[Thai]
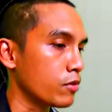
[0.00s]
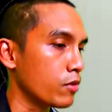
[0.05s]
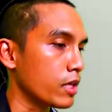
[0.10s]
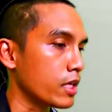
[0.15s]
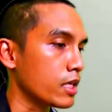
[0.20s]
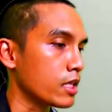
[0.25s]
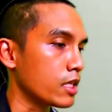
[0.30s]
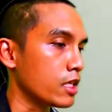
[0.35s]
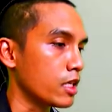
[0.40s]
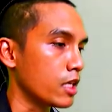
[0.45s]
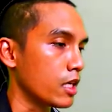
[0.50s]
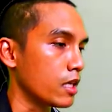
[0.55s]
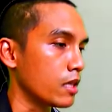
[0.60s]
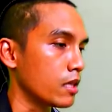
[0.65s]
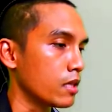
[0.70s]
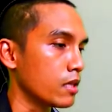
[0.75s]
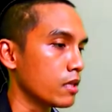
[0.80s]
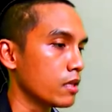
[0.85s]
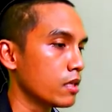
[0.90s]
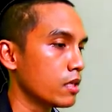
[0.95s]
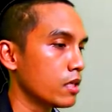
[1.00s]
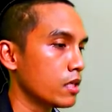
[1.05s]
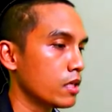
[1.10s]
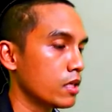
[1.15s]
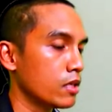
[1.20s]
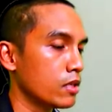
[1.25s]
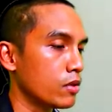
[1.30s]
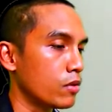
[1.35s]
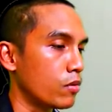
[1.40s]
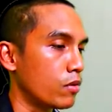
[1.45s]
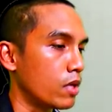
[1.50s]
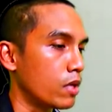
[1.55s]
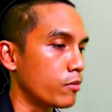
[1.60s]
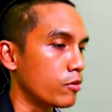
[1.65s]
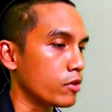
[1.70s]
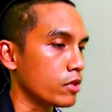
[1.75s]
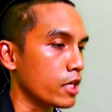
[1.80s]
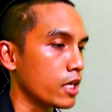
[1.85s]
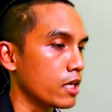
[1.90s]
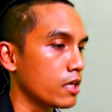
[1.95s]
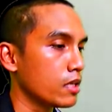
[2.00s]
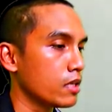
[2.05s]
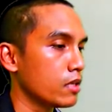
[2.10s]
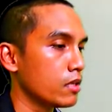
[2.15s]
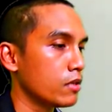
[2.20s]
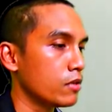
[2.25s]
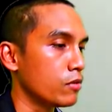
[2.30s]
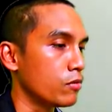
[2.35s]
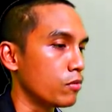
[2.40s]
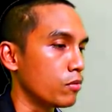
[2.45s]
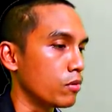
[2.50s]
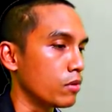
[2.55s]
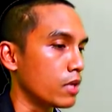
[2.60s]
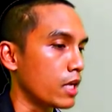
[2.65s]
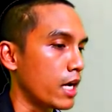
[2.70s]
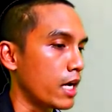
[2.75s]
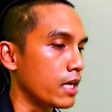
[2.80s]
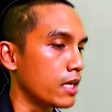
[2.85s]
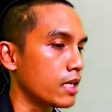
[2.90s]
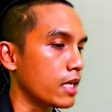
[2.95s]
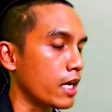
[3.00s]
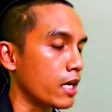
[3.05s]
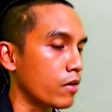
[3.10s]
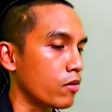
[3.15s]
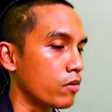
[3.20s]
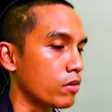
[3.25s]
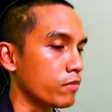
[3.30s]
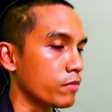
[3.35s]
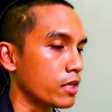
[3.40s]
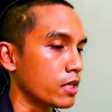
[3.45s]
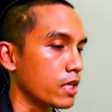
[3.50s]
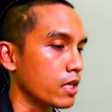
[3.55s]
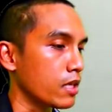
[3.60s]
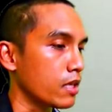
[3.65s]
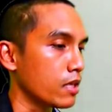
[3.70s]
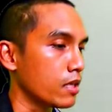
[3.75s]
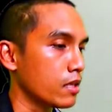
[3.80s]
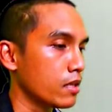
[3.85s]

ช่วยกันเขียนตัวพวกนี้อยู่หลายหลายคนเหมือนกัน